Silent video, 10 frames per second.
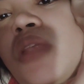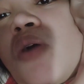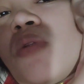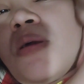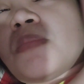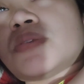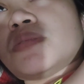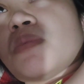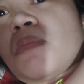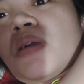Ako lang
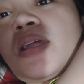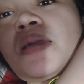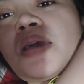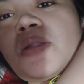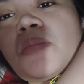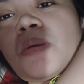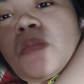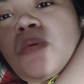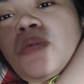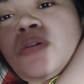mismo mag, ano,
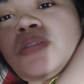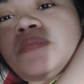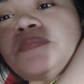magbunot.